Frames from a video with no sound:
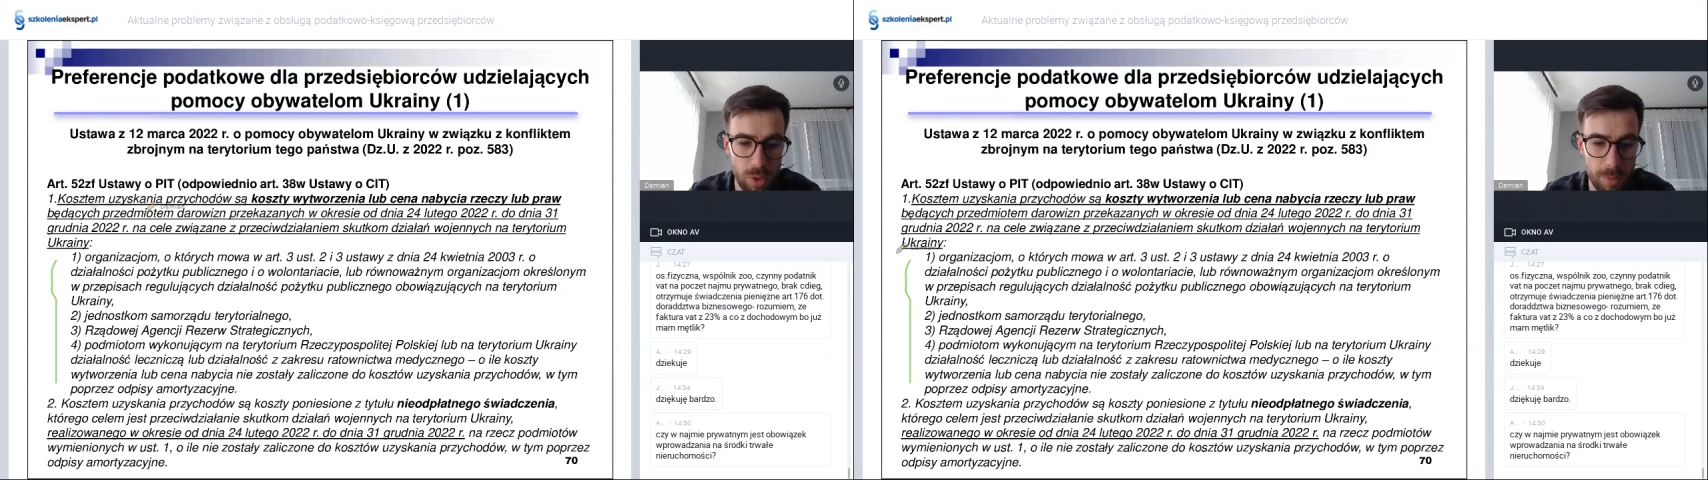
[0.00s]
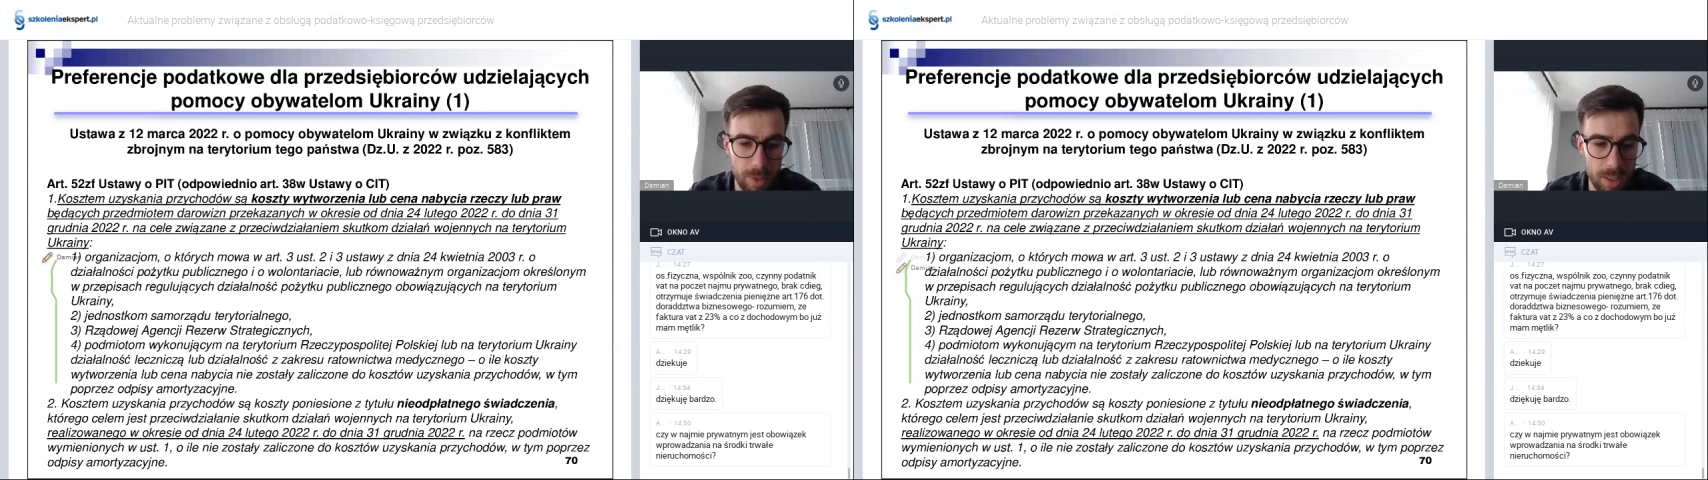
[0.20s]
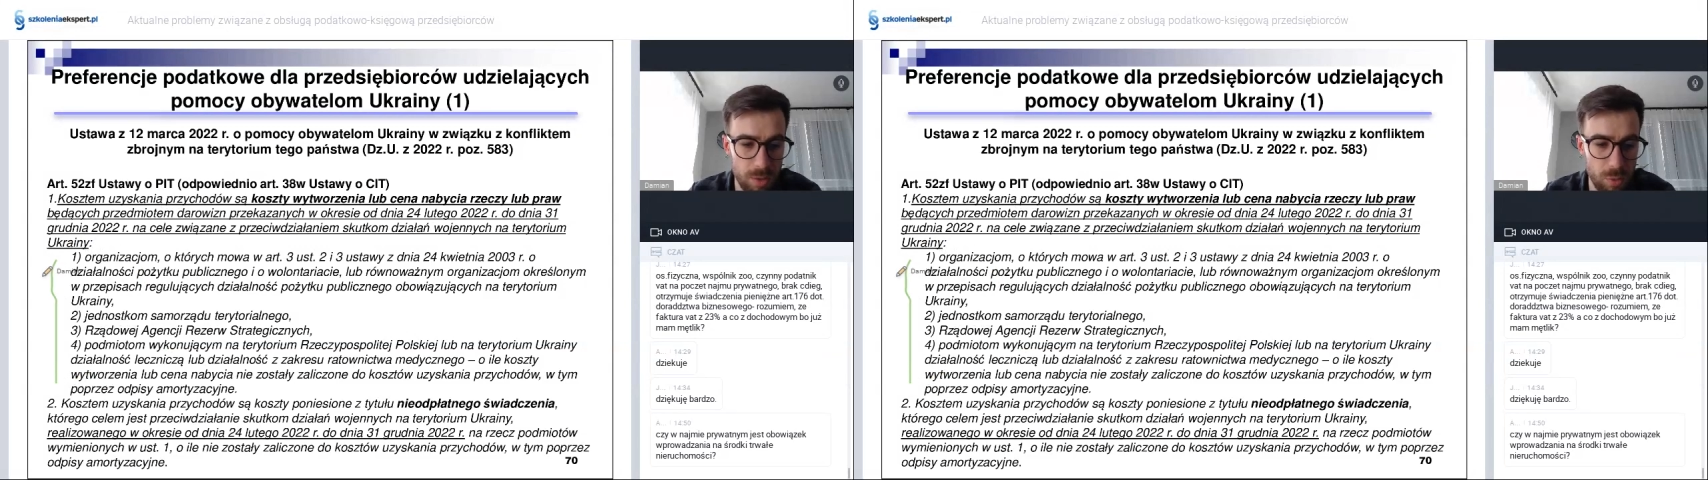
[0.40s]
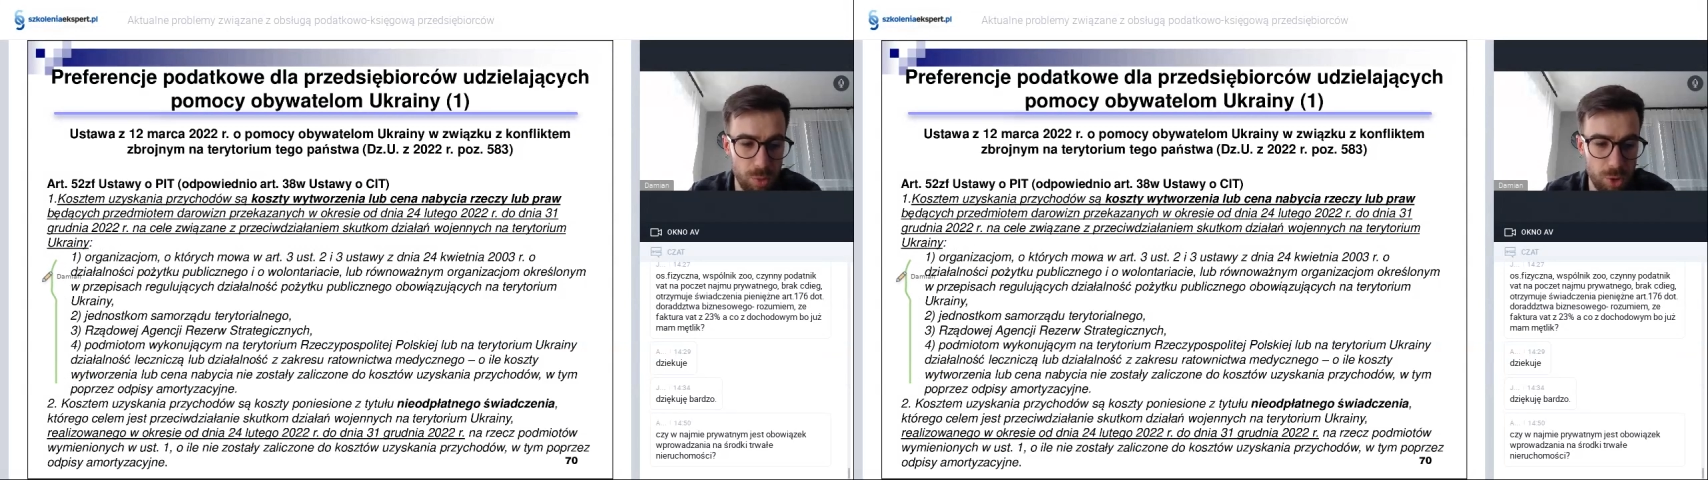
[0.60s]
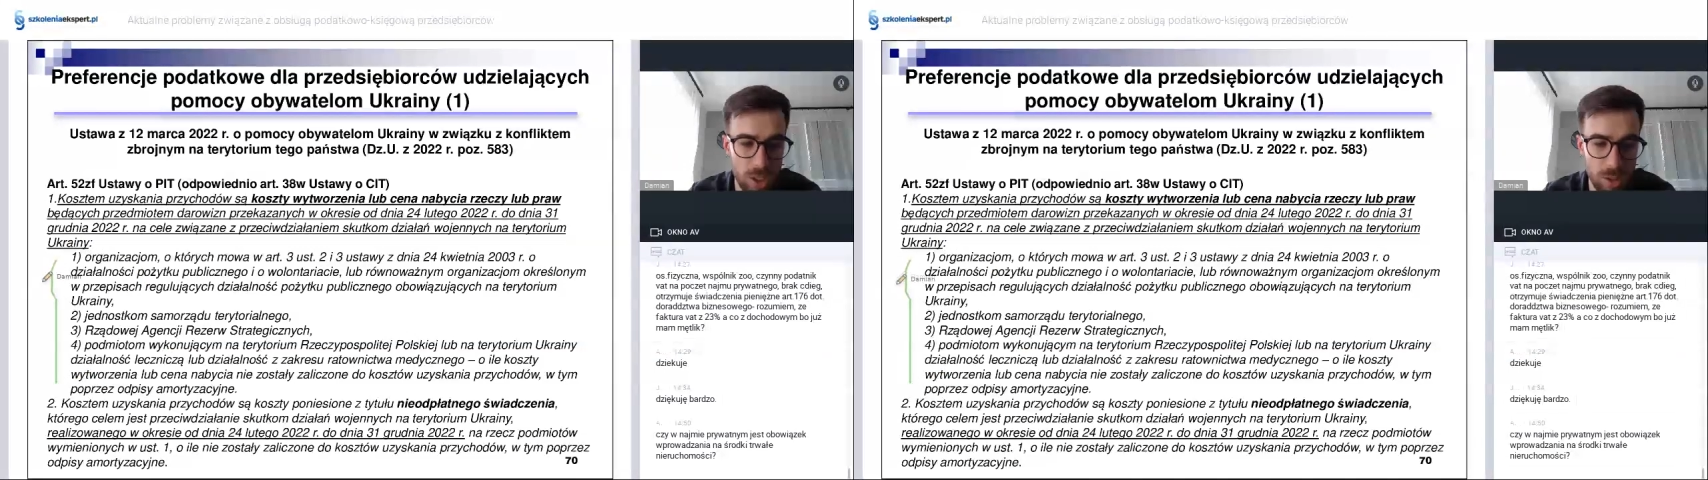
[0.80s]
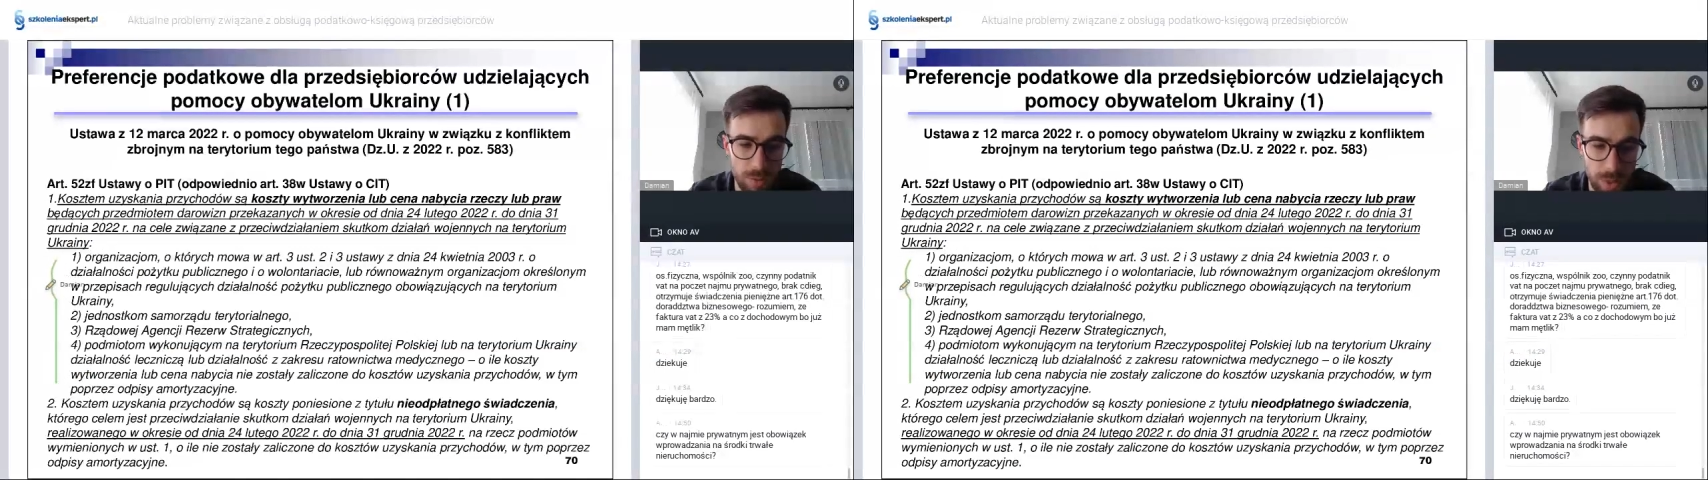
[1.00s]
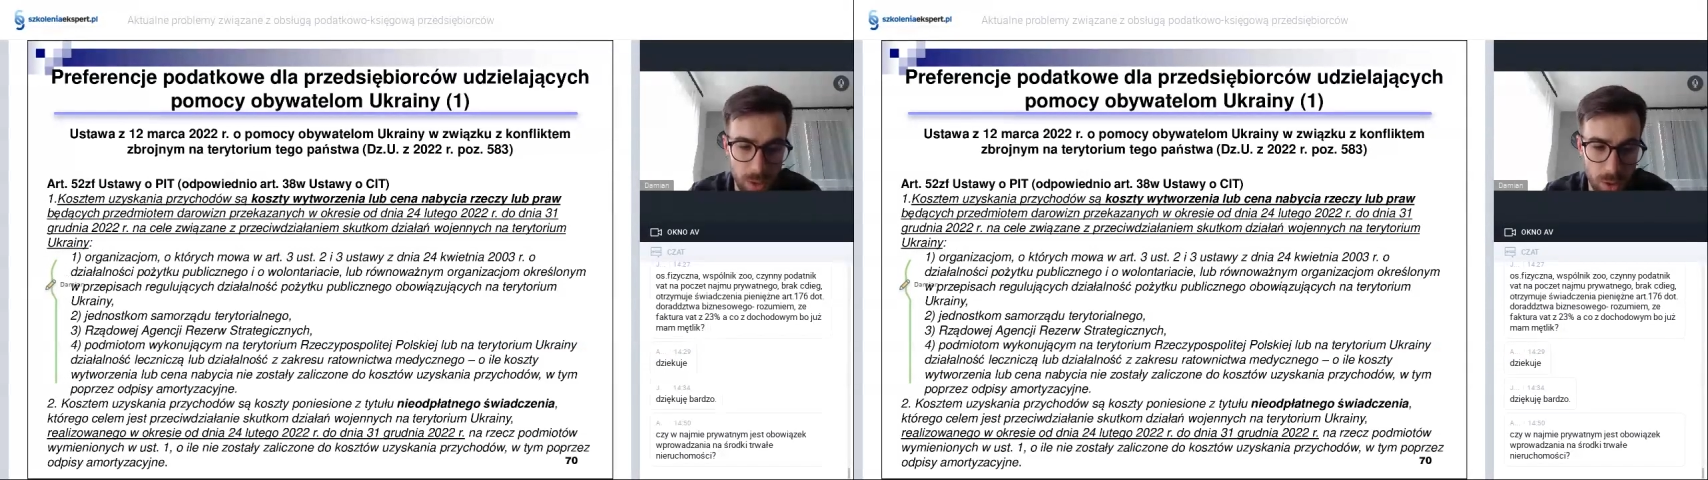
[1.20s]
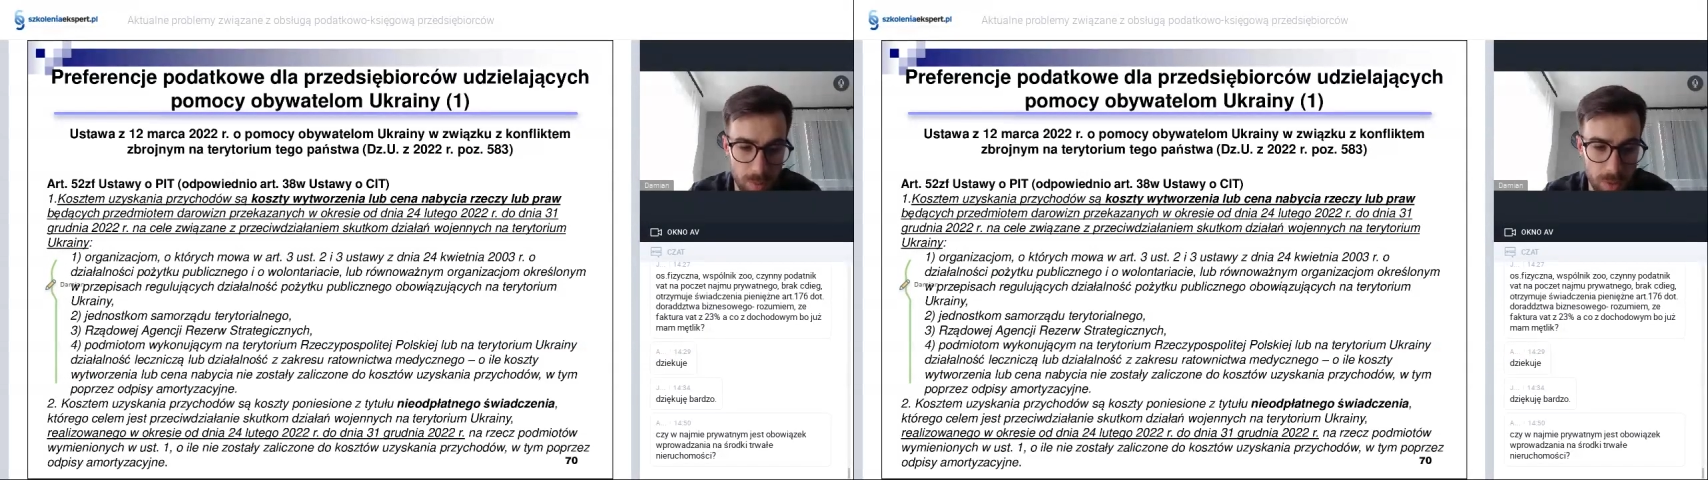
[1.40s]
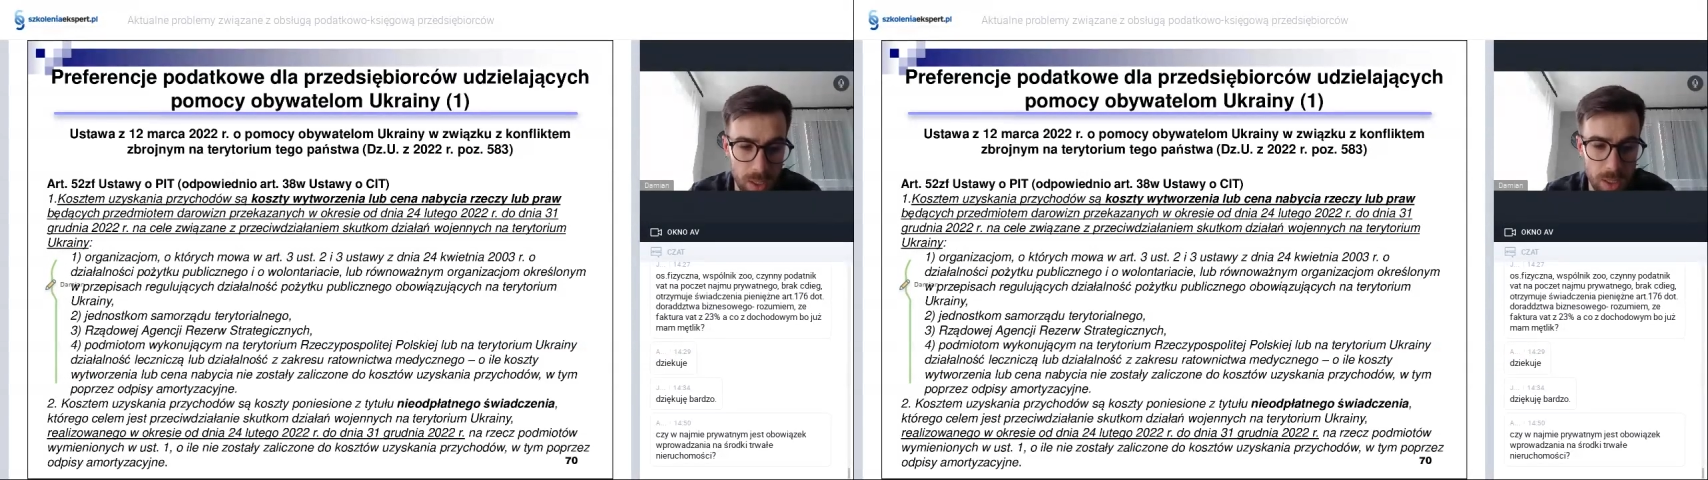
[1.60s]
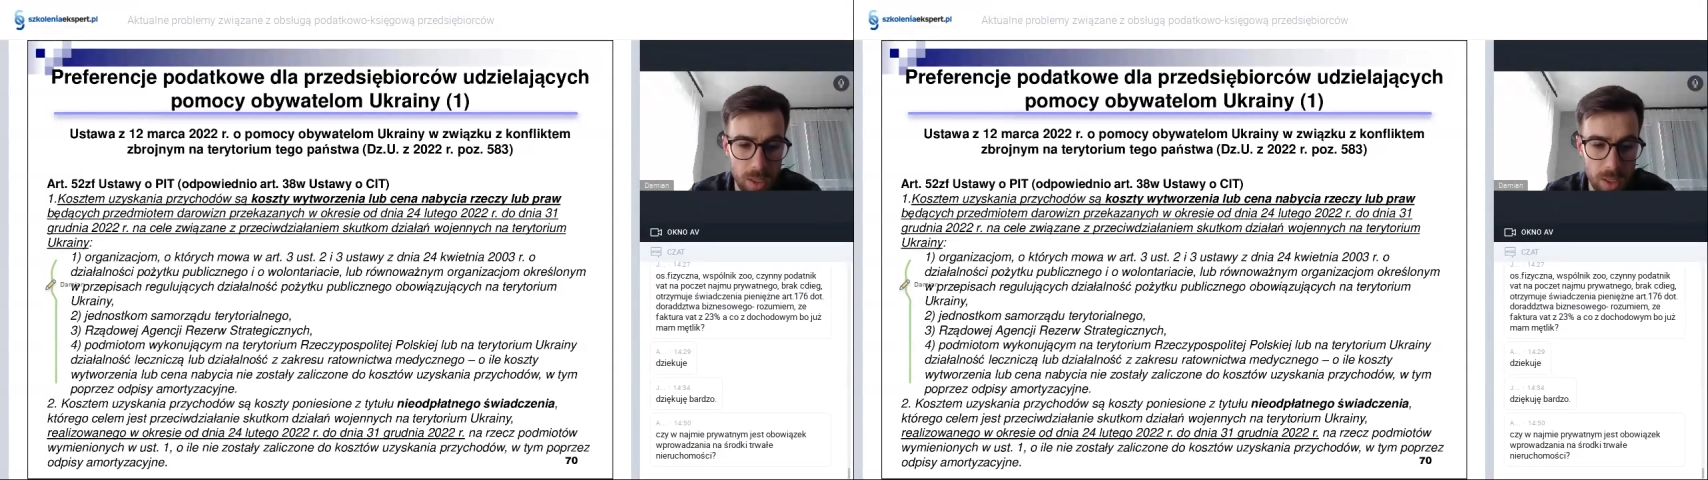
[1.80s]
które Państwu przed chwilą,